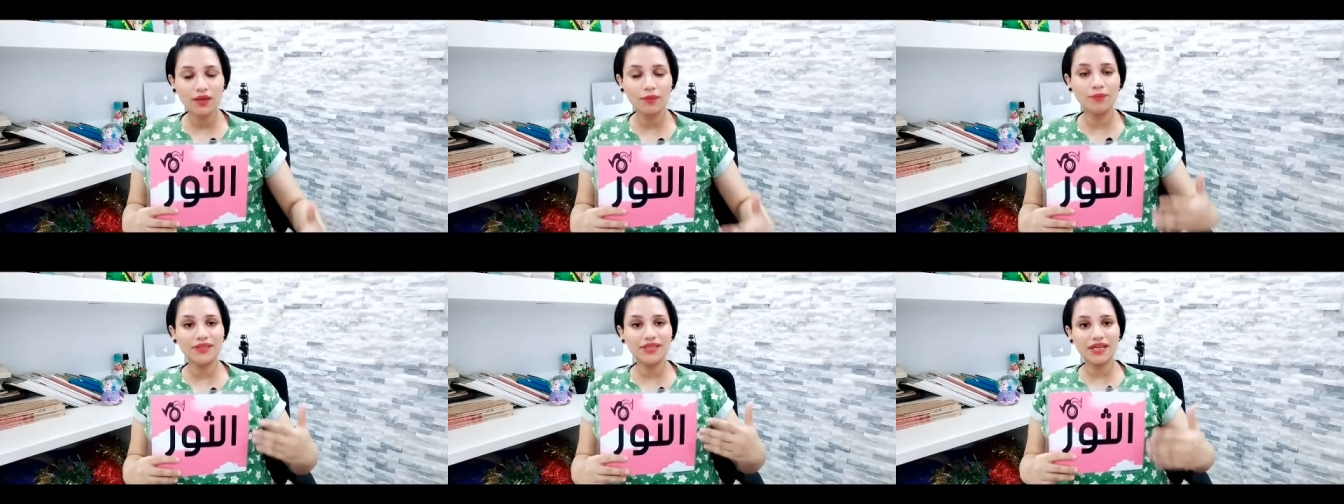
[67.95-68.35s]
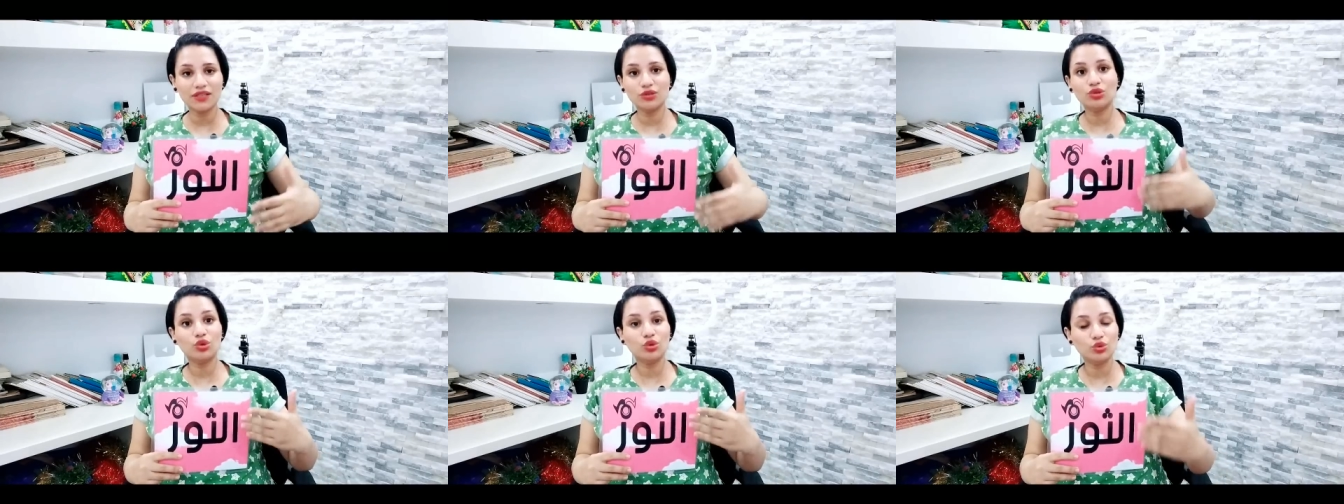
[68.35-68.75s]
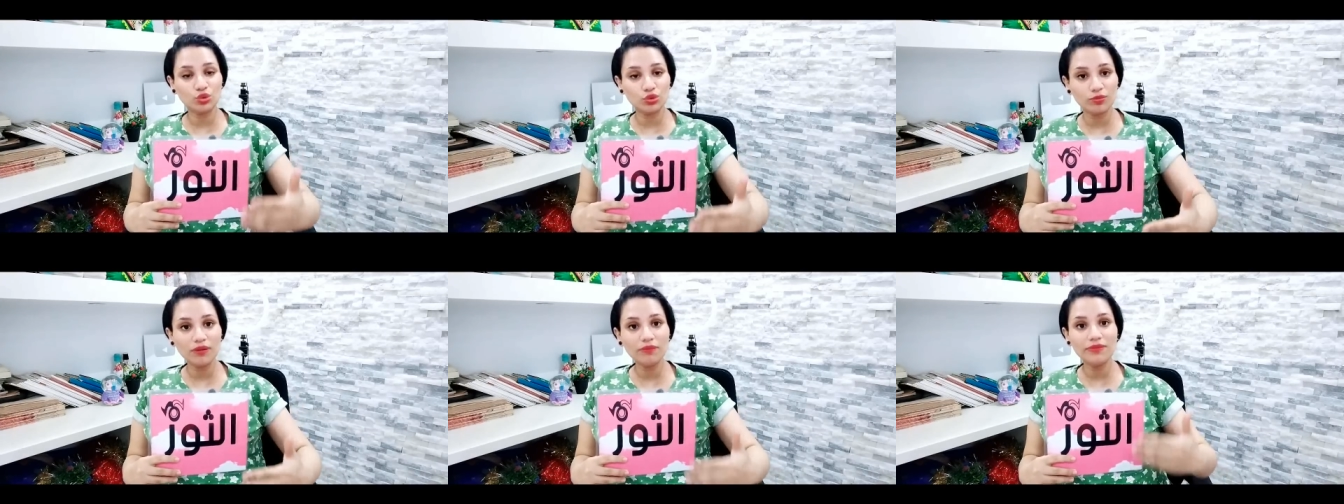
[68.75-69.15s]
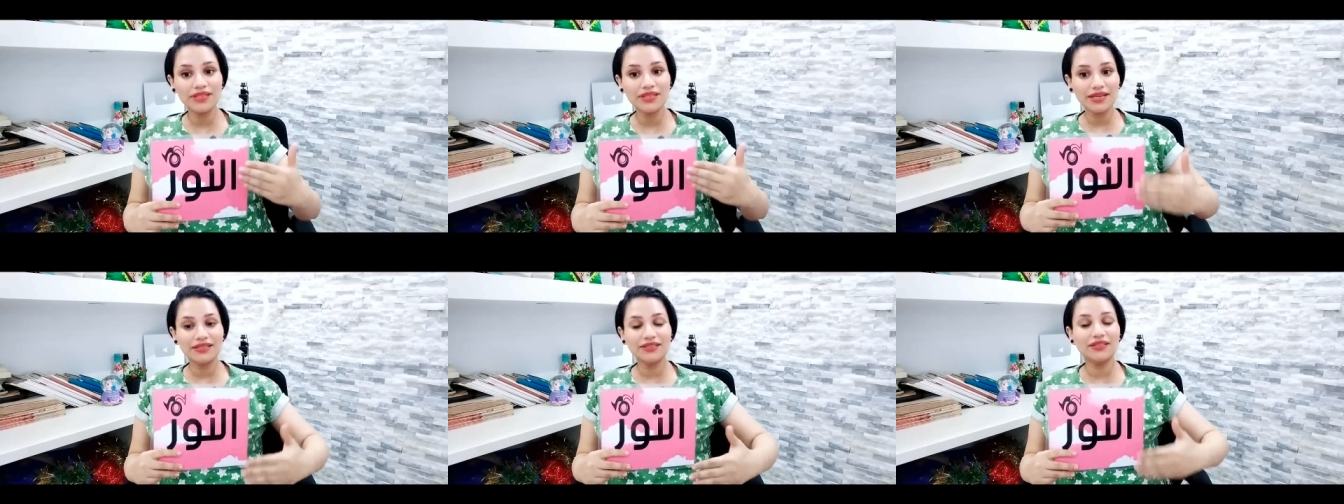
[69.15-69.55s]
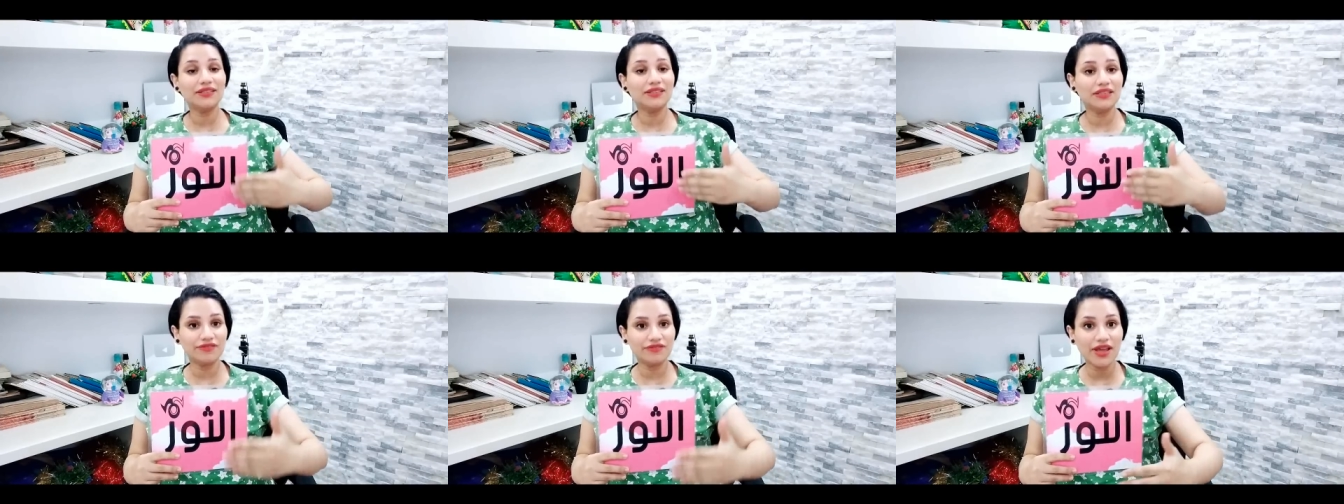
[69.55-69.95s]
بداية خطوبة بداية
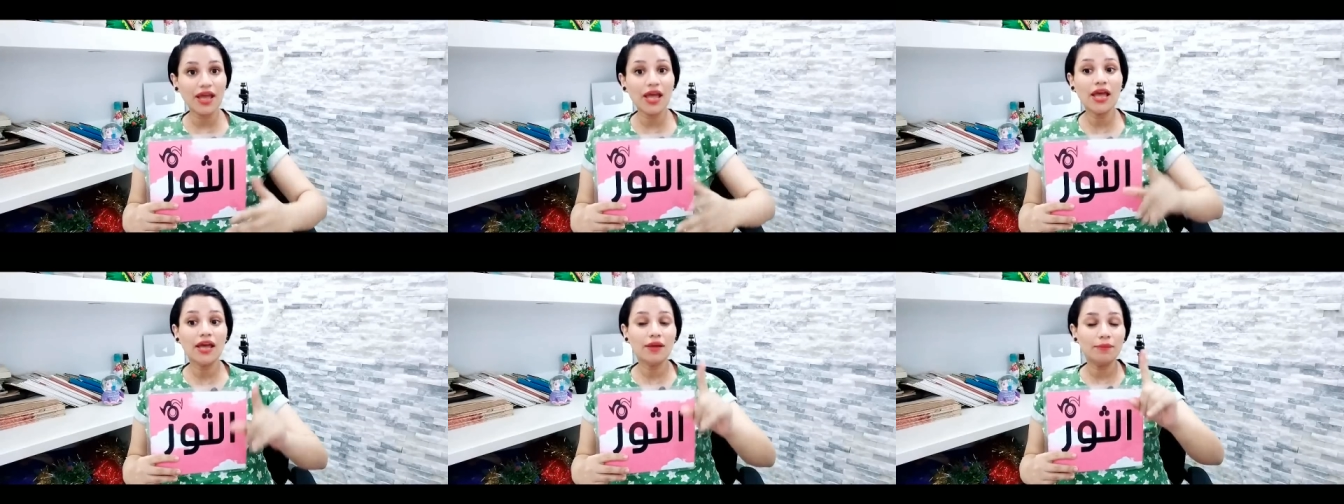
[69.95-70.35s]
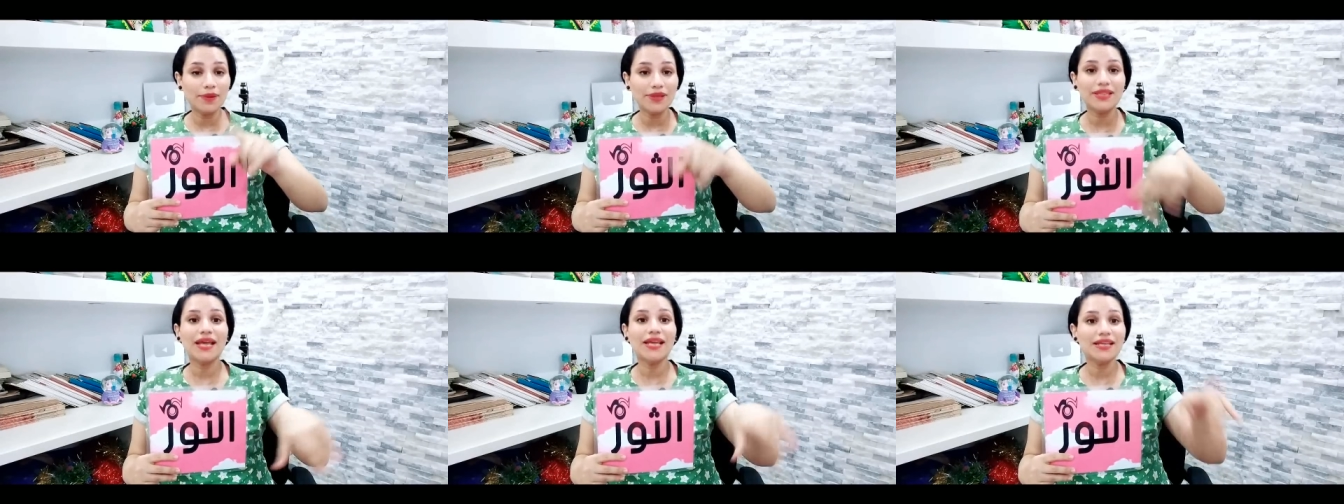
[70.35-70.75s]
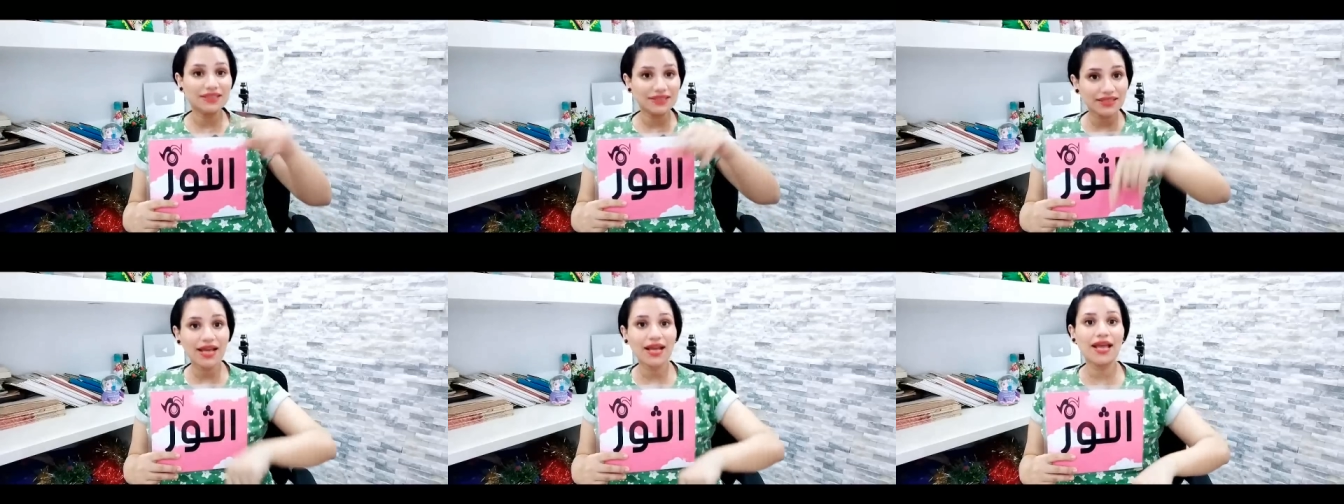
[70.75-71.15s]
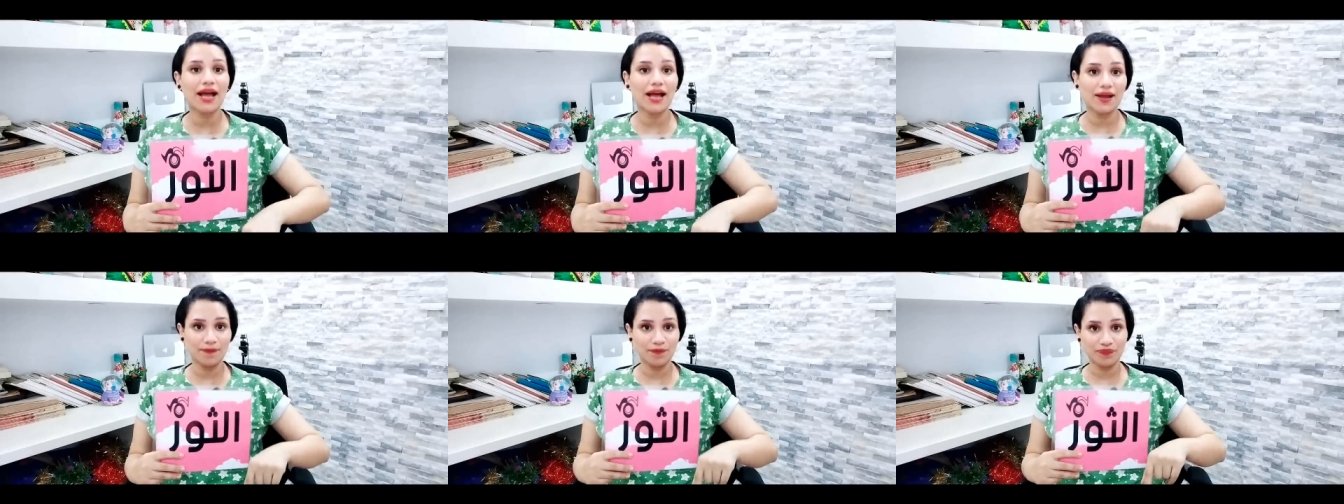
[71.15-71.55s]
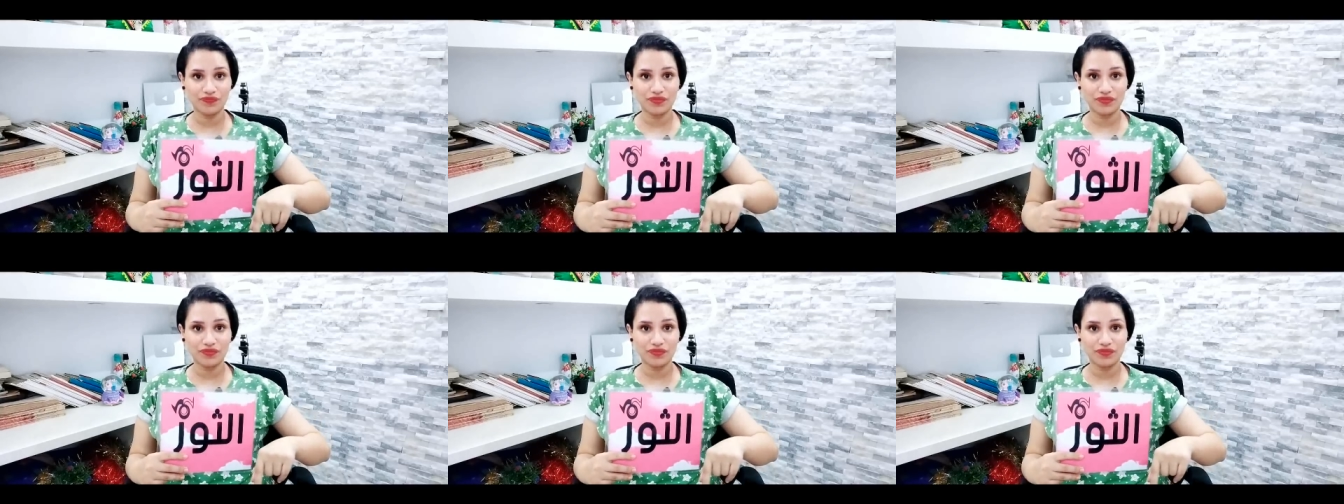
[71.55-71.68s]
اتفاق بداية رجعة